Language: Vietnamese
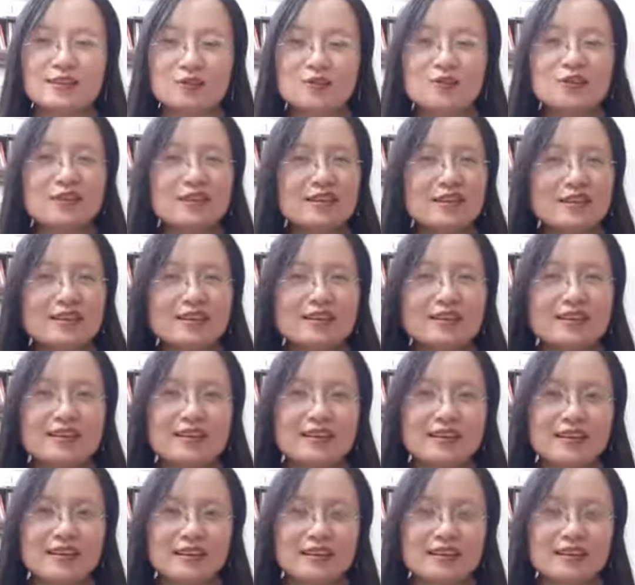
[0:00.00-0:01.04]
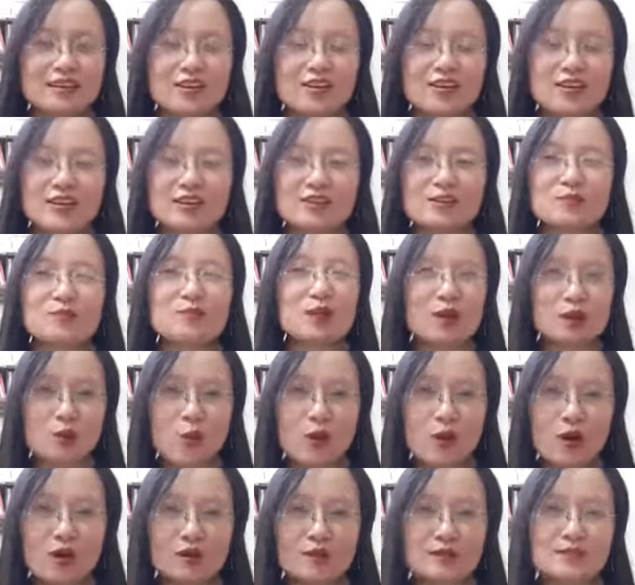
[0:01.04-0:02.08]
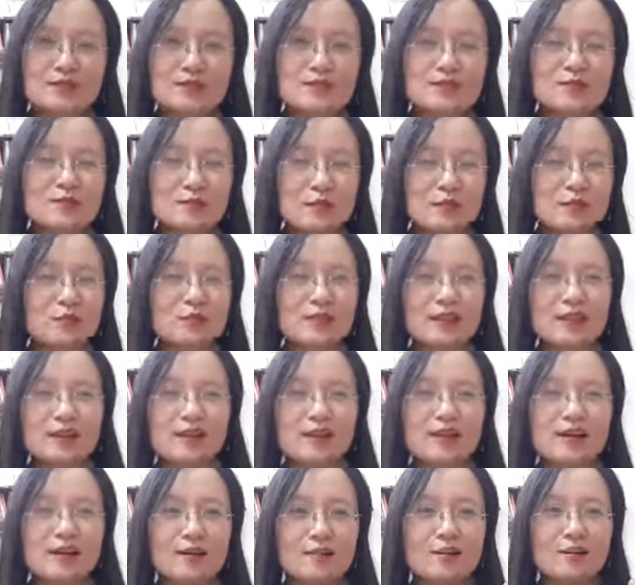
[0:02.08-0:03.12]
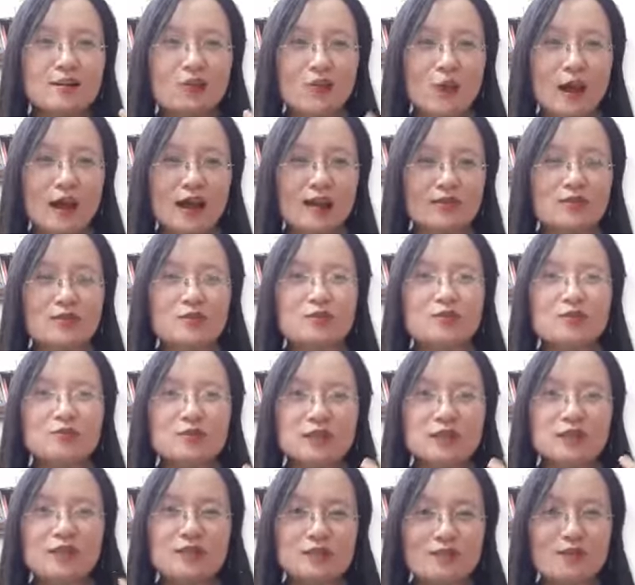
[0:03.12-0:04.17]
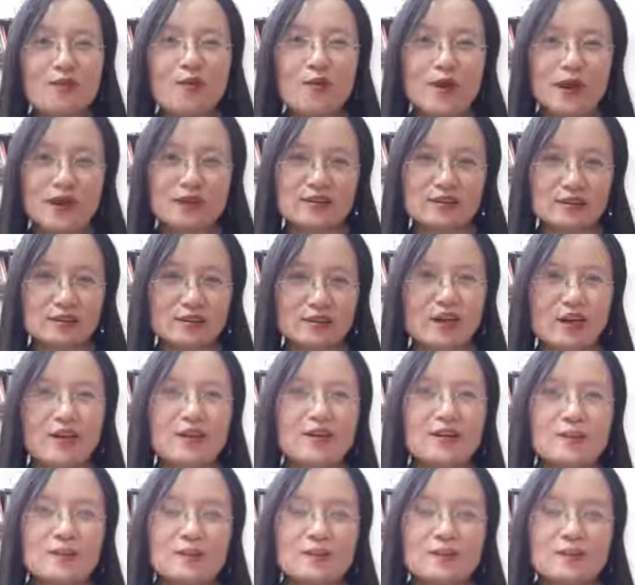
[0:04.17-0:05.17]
tuy nhiên đó là trong nghệ thuật khi mà chúng ta ở bên ngoài và chúng ta thưởng ngoạn điều đó